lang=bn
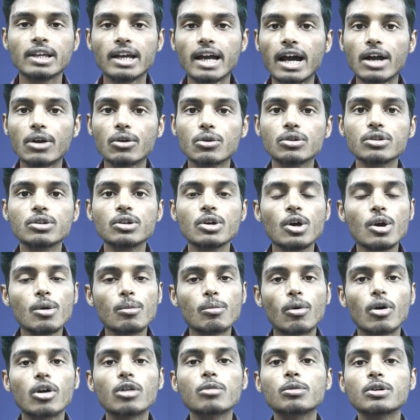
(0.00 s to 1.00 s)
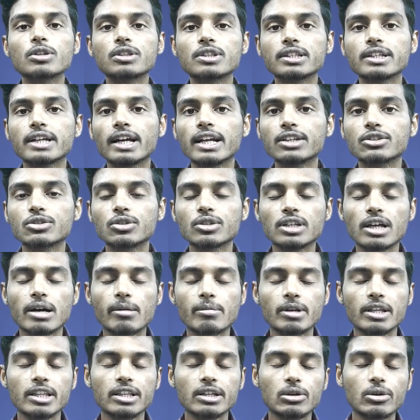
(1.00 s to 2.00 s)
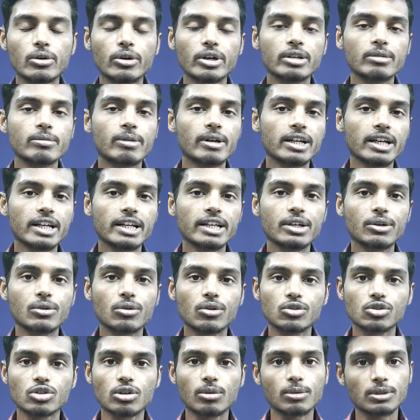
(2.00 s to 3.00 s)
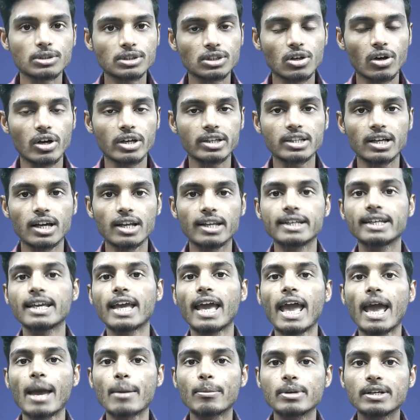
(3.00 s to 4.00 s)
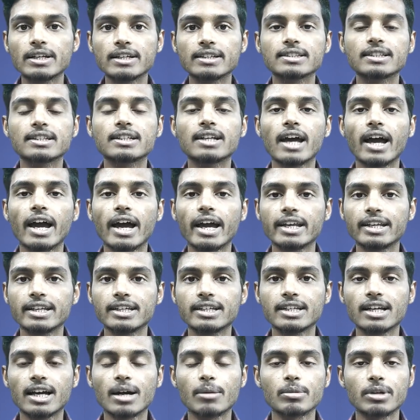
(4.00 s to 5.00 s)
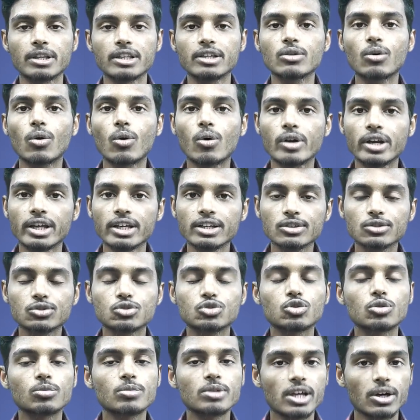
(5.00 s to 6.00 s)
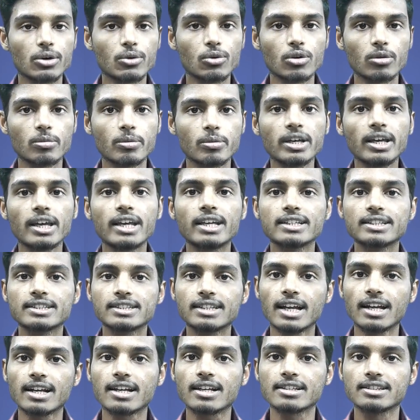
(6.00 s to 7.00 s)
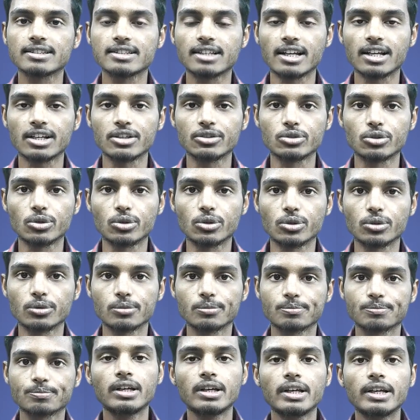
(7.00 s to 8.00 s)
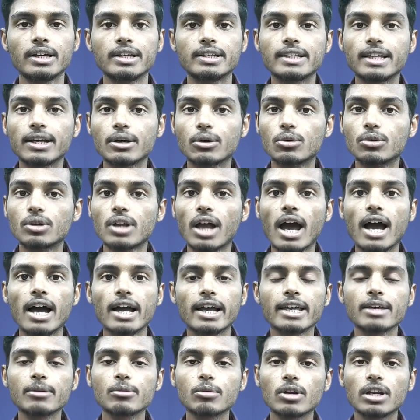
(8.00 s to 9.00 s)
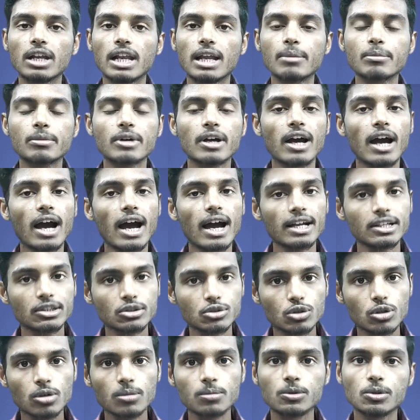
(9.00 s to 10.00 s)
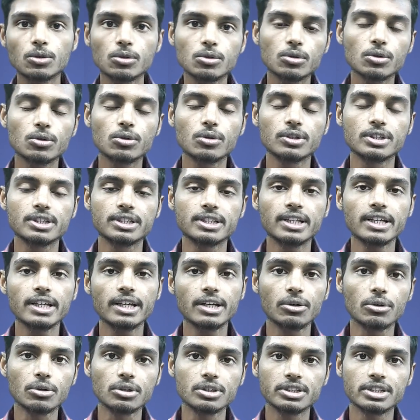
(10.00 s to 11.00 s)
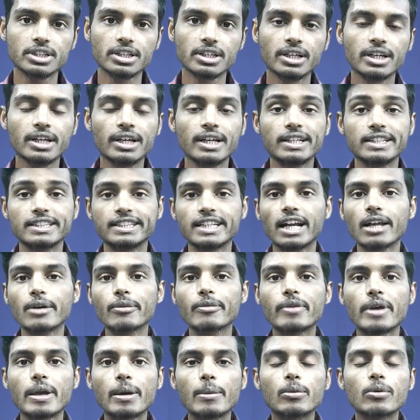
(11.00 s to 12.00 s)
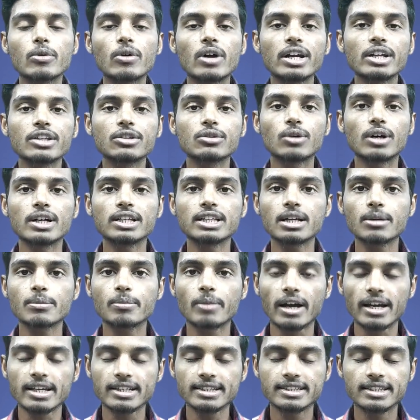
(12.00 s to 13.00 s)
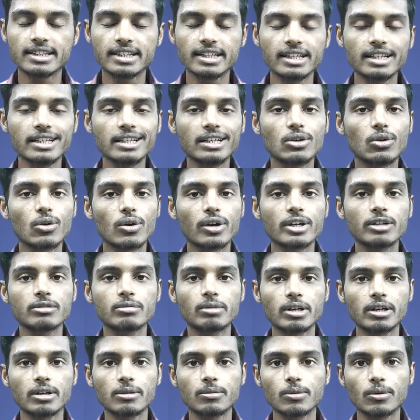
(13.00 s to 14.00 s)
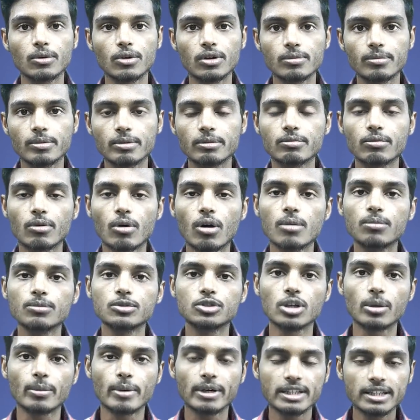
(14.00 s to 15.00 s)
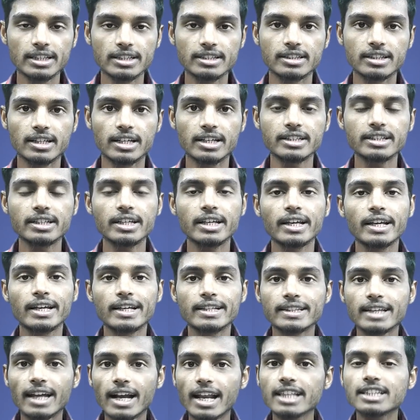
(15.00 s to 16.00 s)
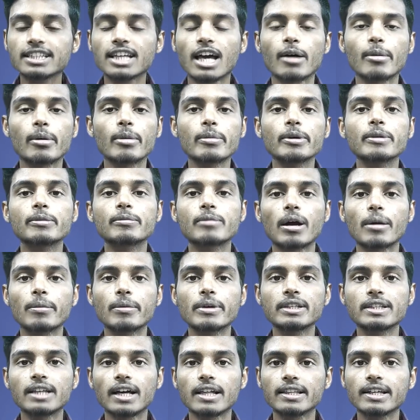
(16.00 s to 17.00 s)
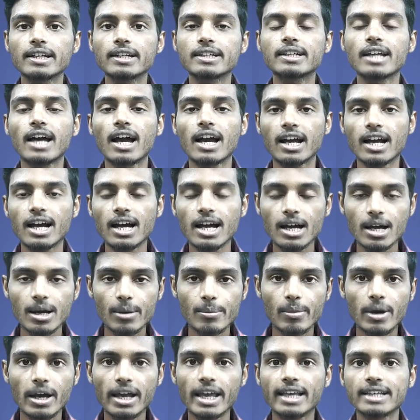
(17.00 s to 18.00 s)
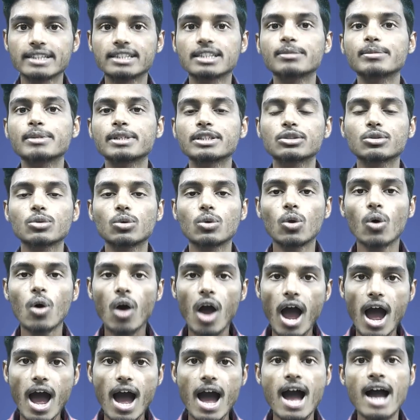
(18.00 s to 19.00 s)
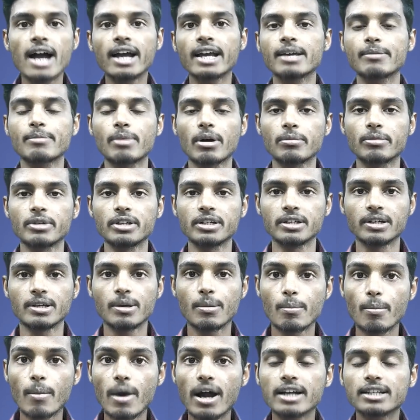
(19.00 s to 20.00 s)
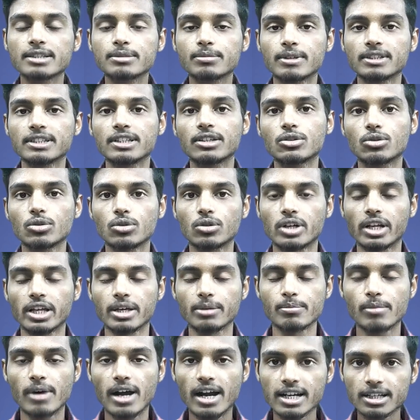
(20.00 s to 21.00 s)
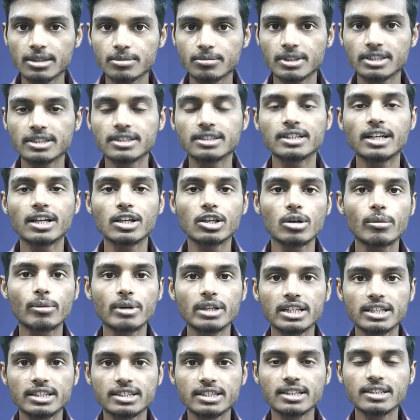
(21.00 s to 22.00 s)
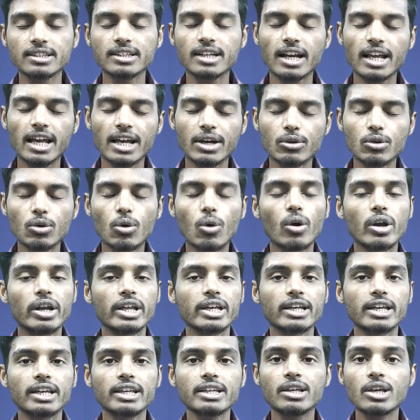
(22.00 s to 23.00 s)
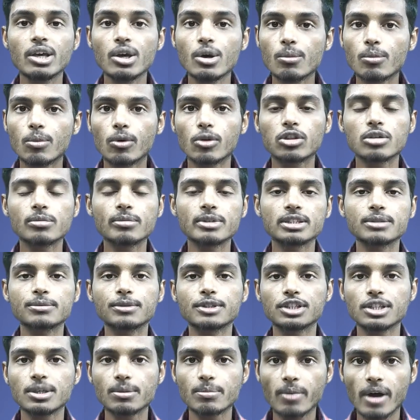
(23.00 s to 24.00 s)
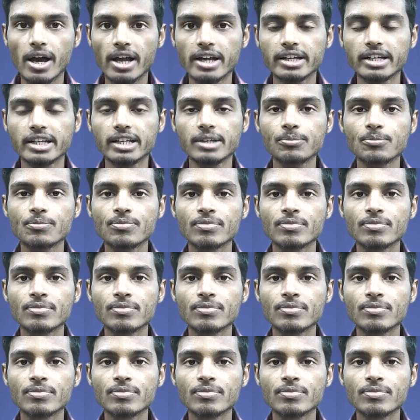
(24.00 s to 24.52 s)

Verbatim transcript: কারণ পরবর্তীকালে যদি আপনাদের লক্ষ্মীর ভাণ্ডার নিয়ে কোনো সমস্যা হয় তাহলে এই অ্যাপ্লিকেশান আইডিটা আপনাদের অনেক সুবিধা করবে স্ট্যাটাস জানার জন্য দেখুন আগেই বললাম কাজ খুব দ্রুত গতিতে এগোচ্ছে যারা ফেব্রুয়ারি দু হাজার বাইশে লক্ষ্মীর ফান্ডার প্রকল্পের ফর্ম জমা দিয়েছিলেন তারা স্বাভাবিকভাবেই তাদের টাকা বা এস এম এসগুলো আগে পাবেন মার্চ মাসের তুলনায় মার্চ মাসে যারা জমা দিয়েছেন তারা এখনও অনেকেই প্রথম এস এম এসটা পাননি